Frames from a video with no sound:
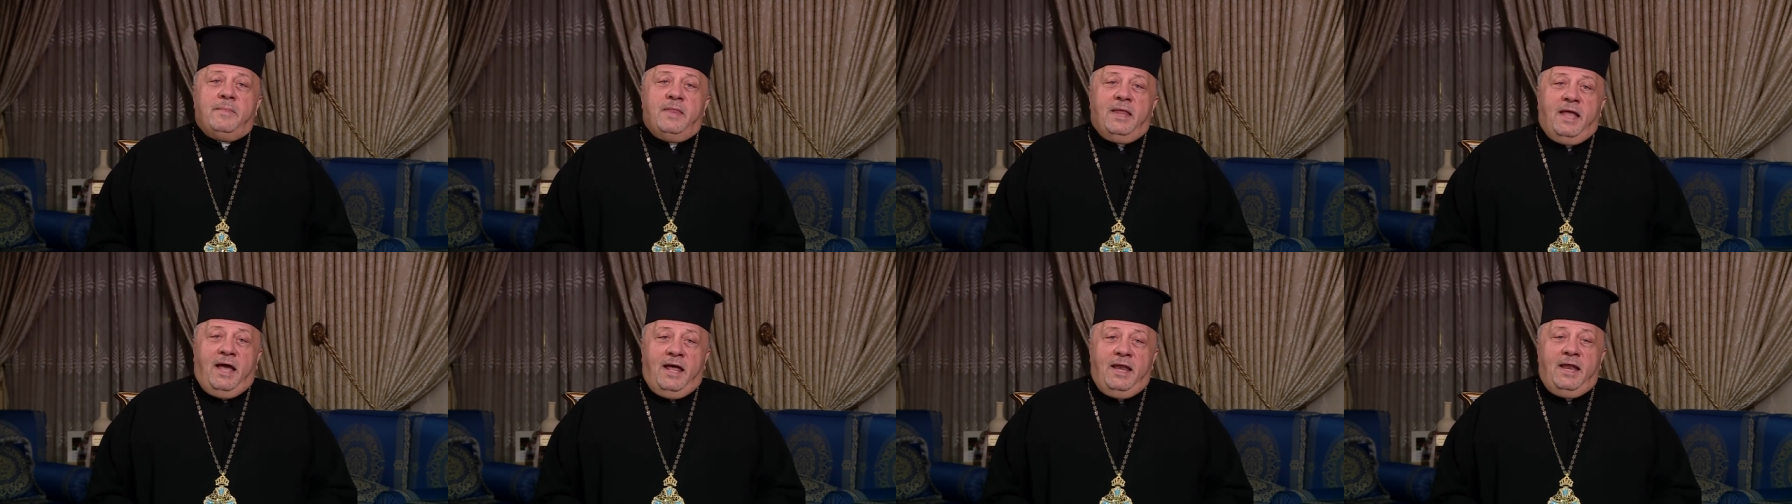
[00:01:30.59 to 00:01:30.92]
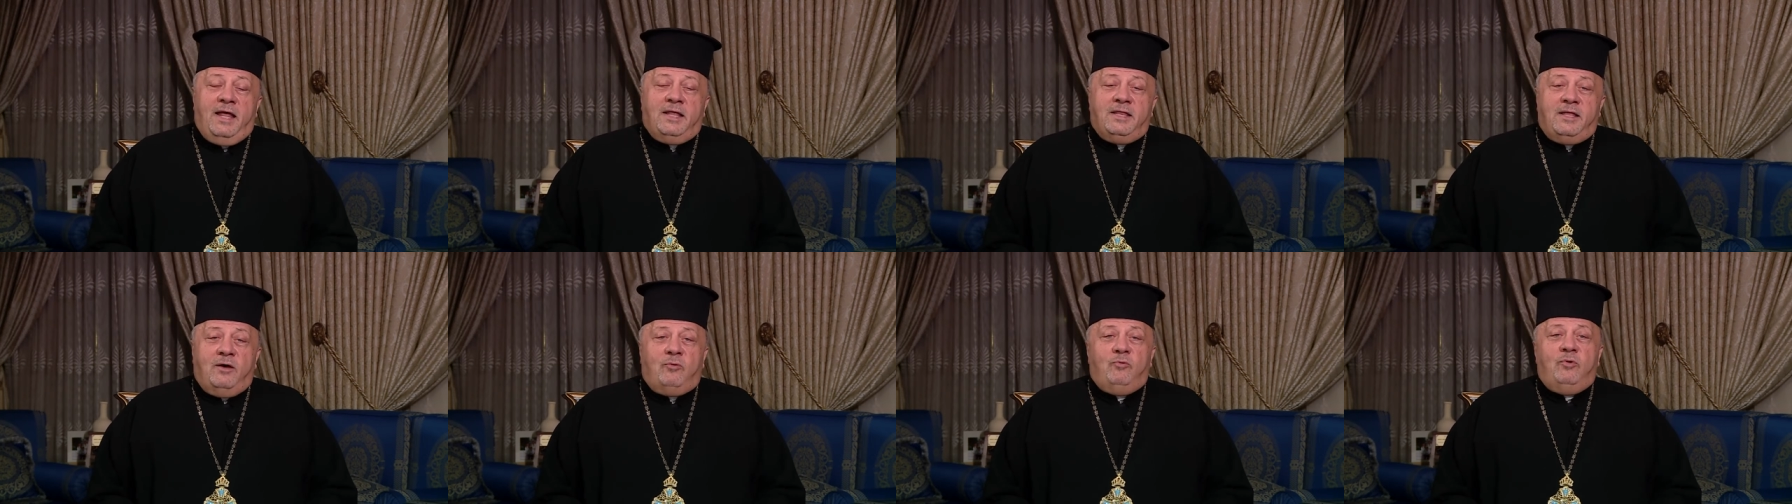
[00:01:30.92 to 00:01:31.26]

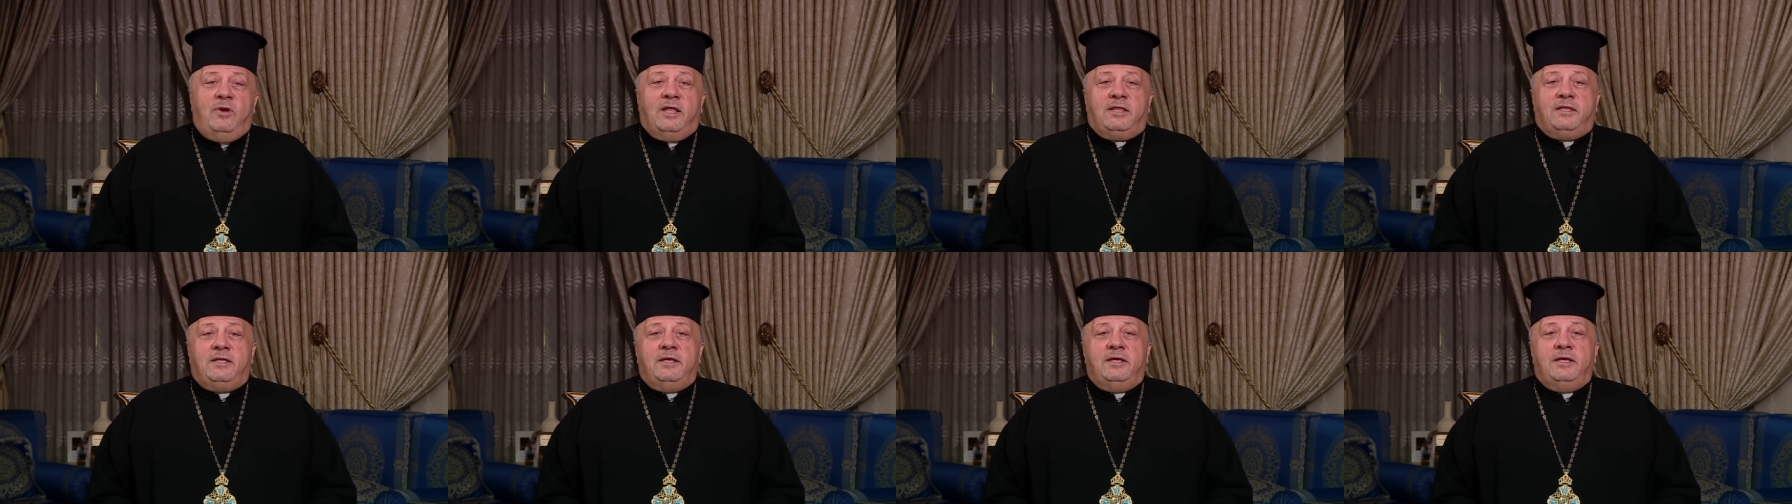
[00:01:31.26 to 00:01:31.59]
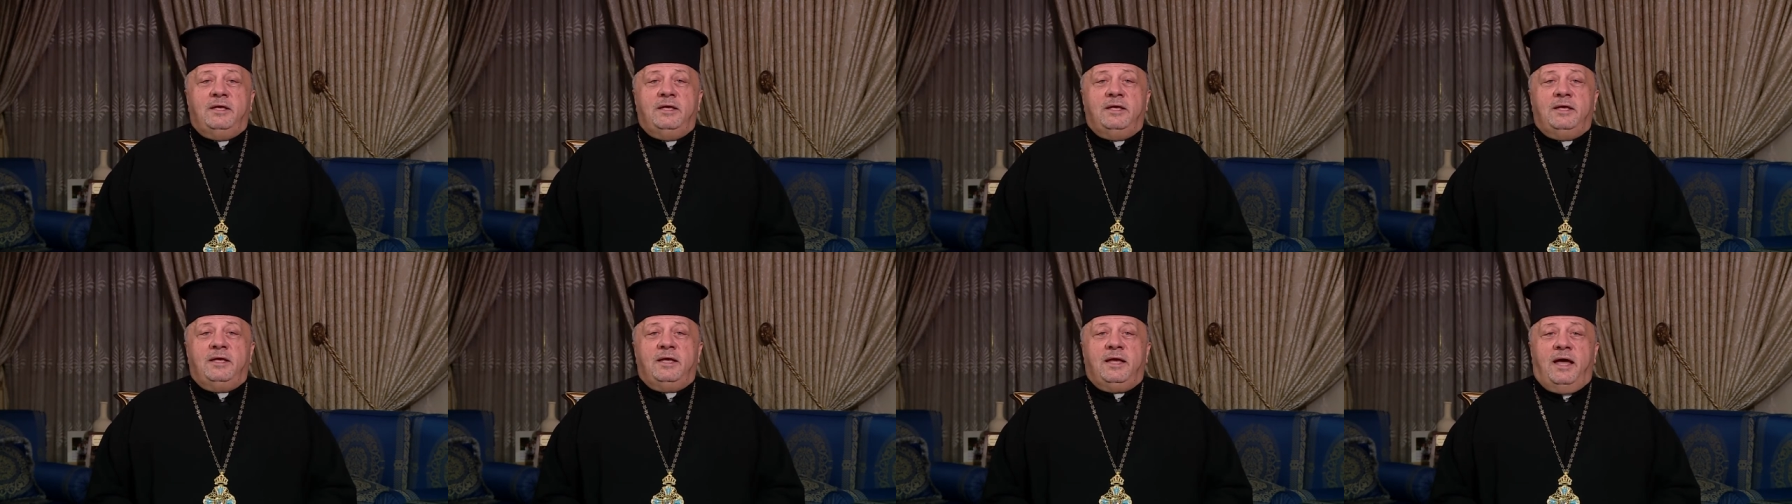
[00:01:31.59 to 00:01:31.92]
على
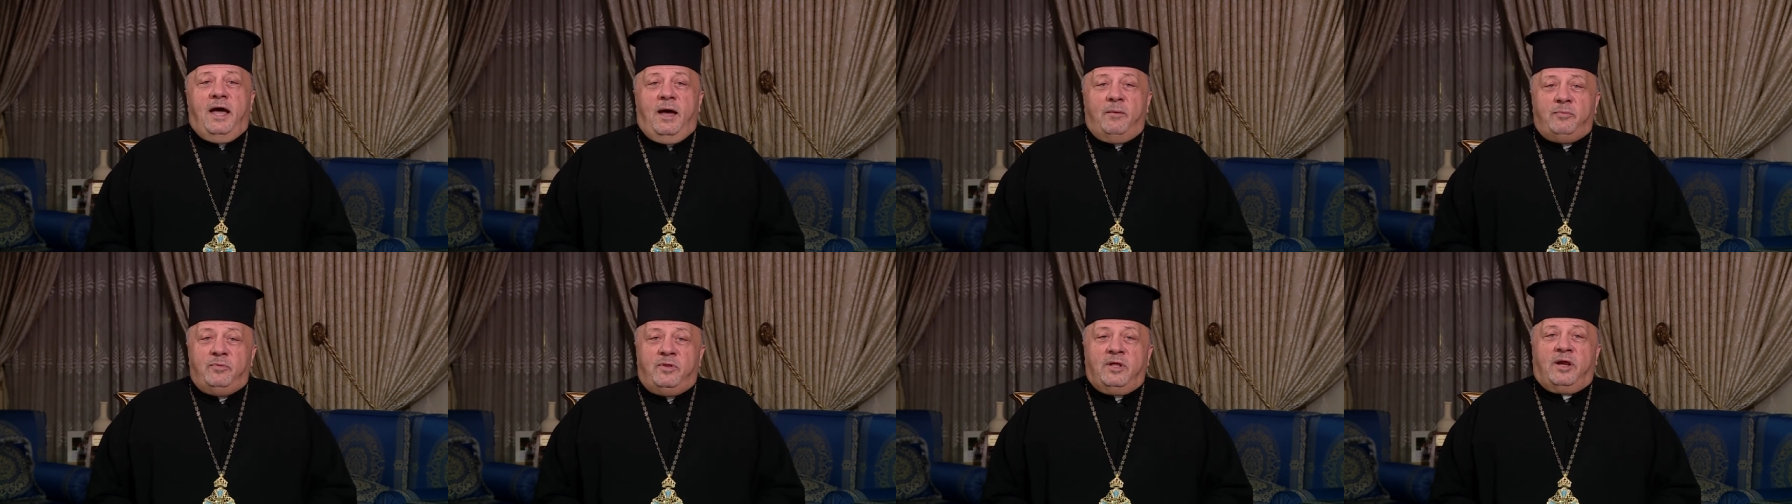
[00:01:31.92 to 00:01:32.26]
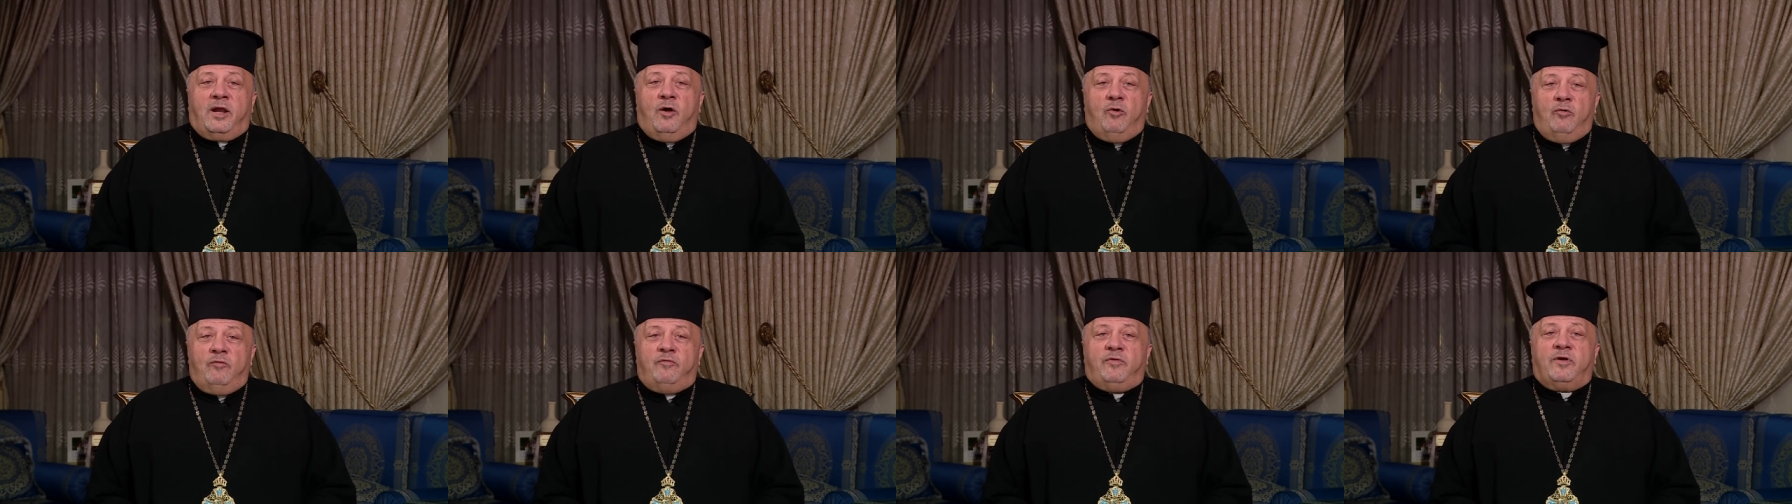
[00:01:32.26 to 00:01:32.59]
دولة عبد
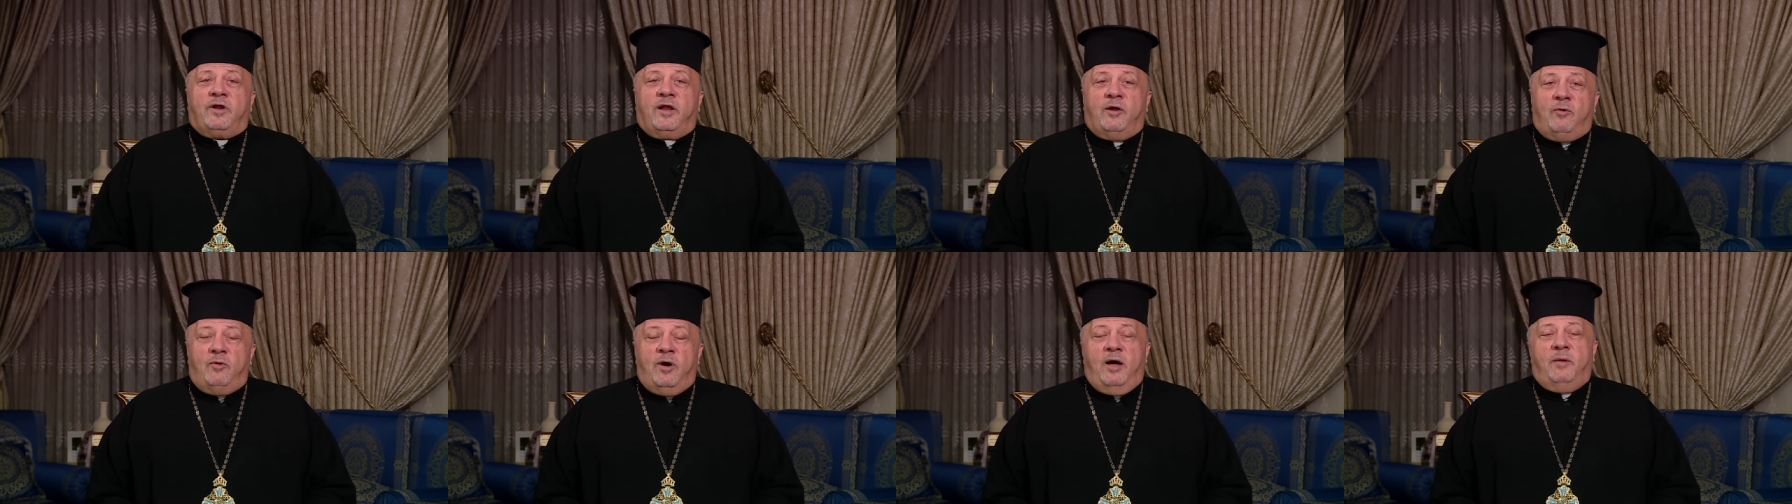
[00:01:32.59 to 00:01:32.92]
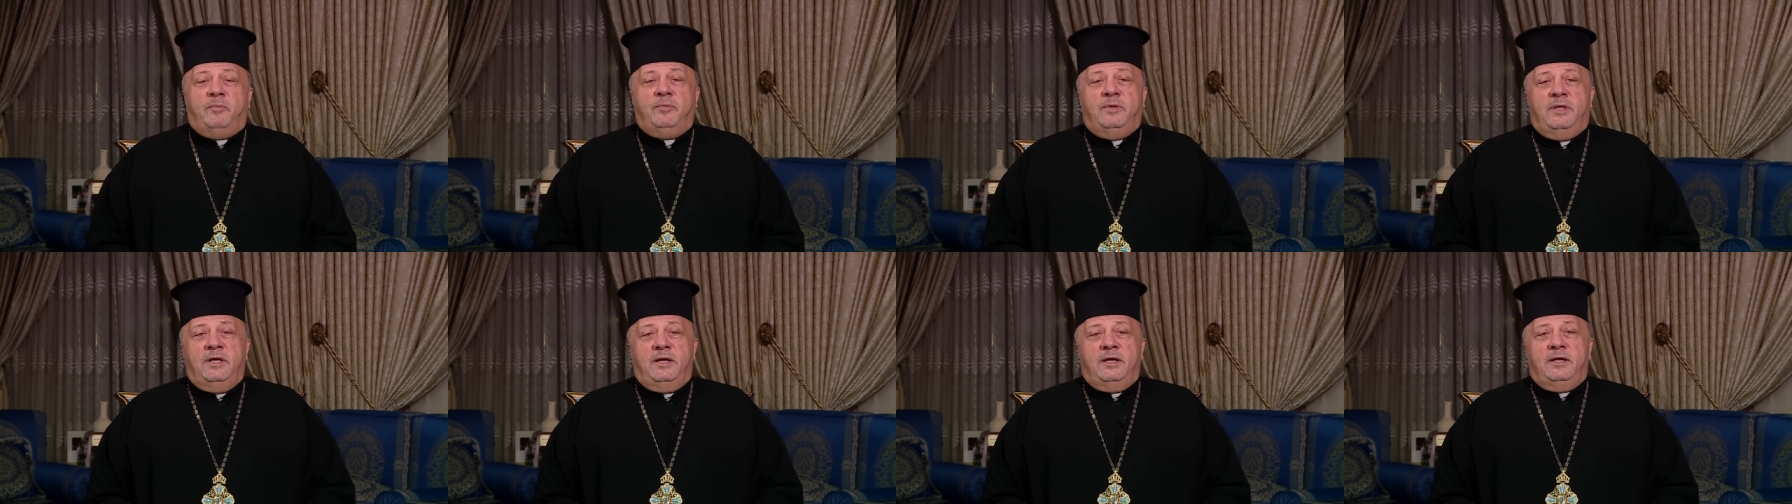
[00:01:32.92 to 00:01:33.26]
الرؤوف
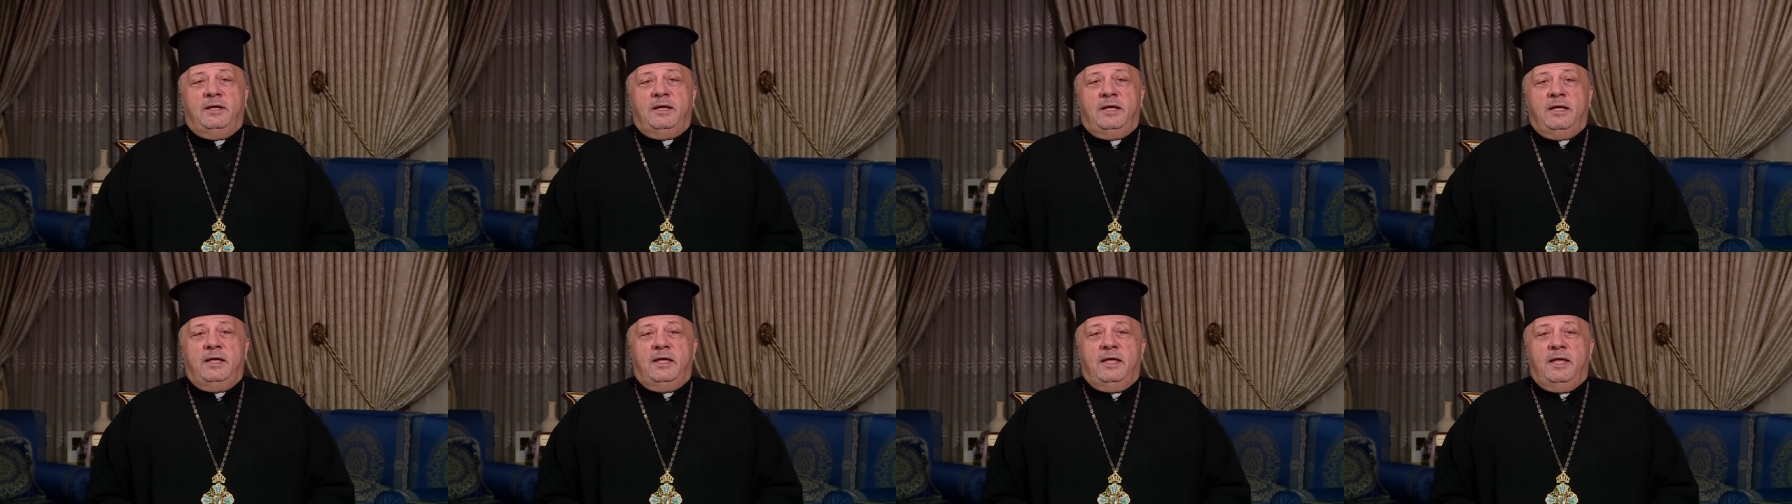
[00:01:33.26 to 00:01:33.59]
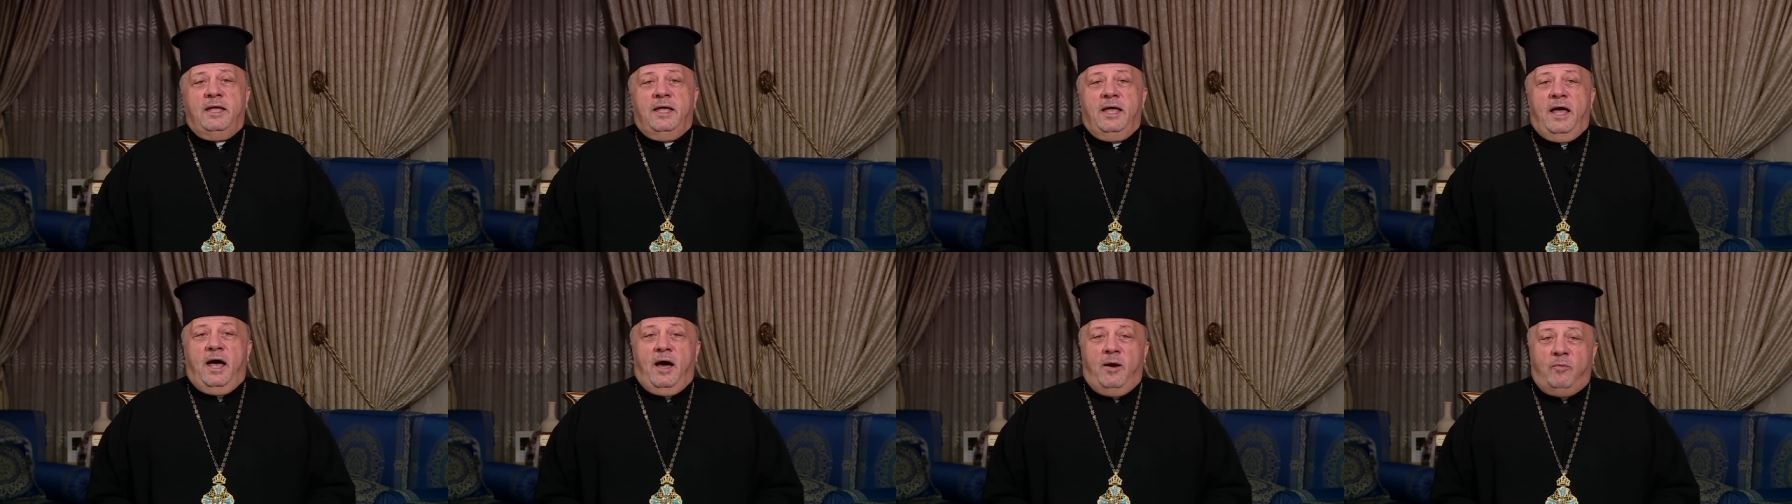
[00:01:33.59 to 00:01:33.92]
الروابدة
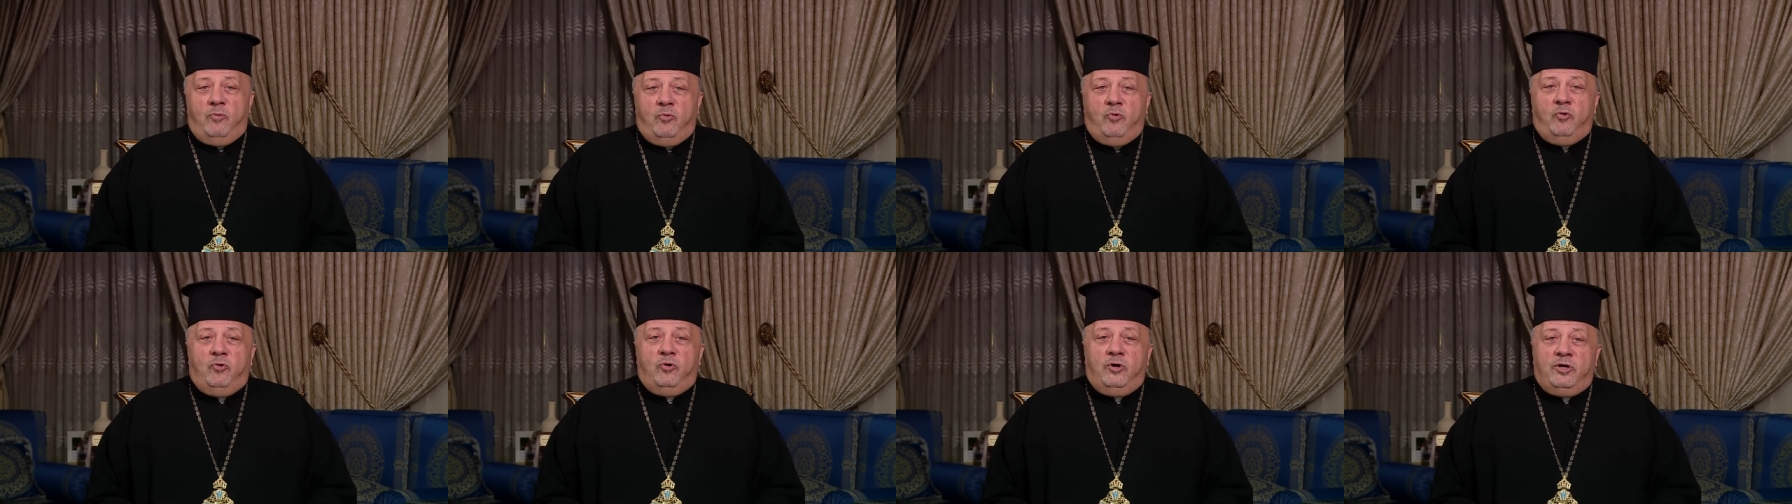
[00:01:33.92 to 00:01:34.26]
أبو